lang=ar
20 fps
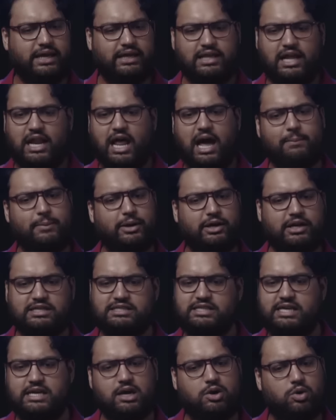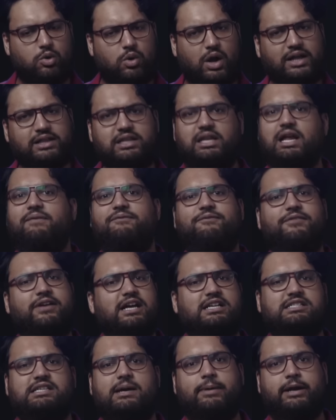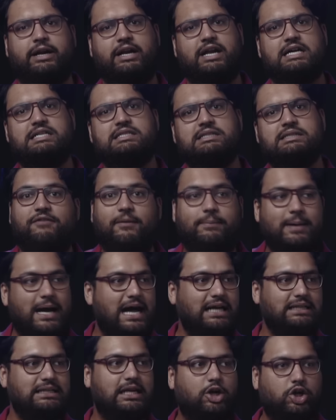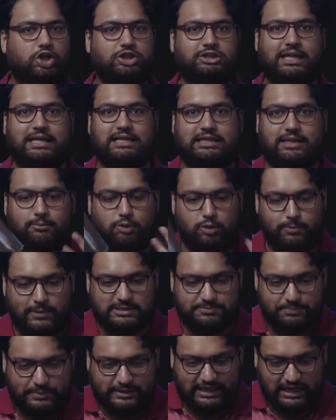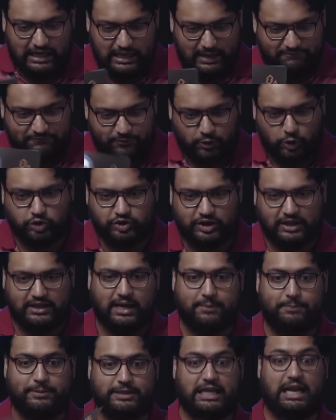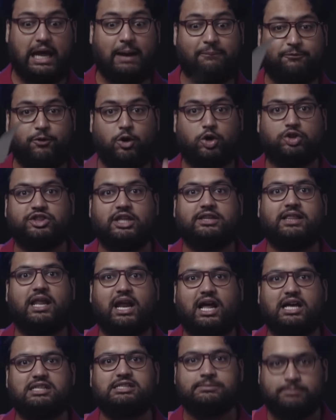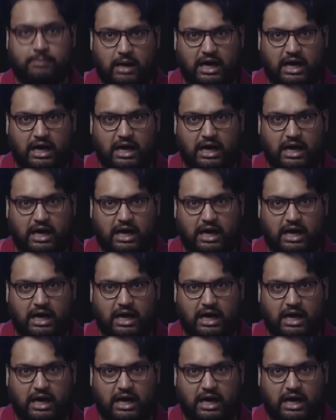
كذا لا مركزيه كل واحد يلعب في كذا مركز فمع هذه الخطه انت مو بس بتلعب في خطتك بتلعب في خطه الخصم